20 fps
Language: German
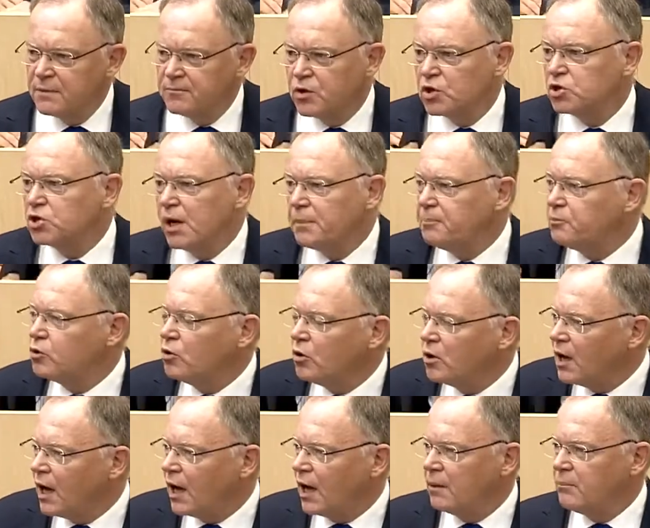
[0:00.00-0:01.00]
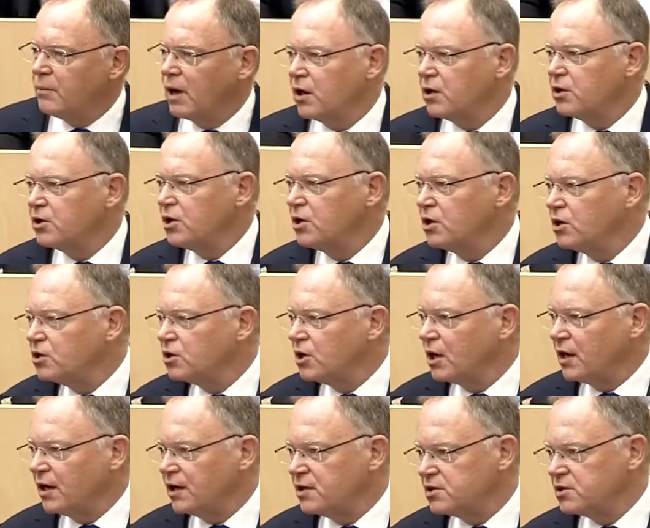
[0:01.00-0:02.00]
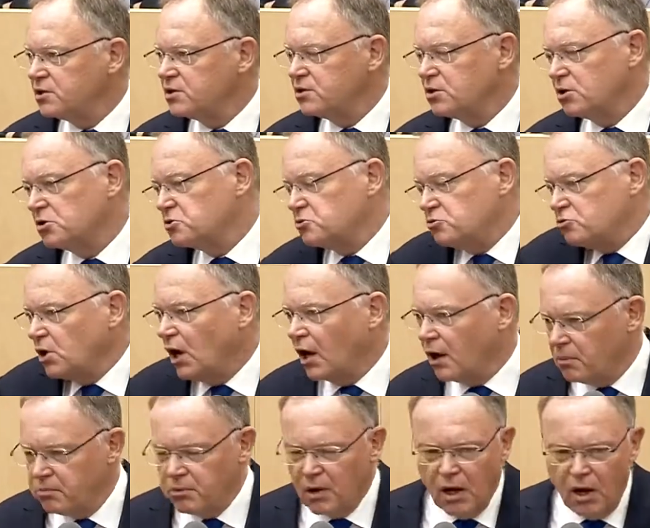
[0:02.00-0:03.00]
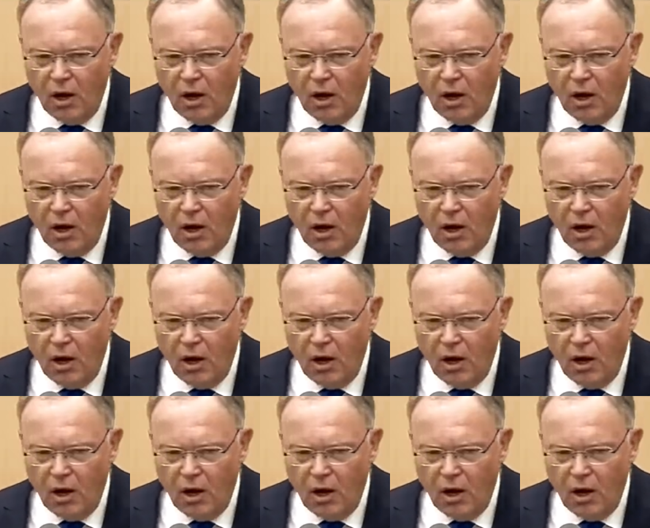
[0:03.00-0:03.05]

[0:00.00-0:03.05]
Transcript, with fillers: Es gibt nun einmal die Interessen des ja,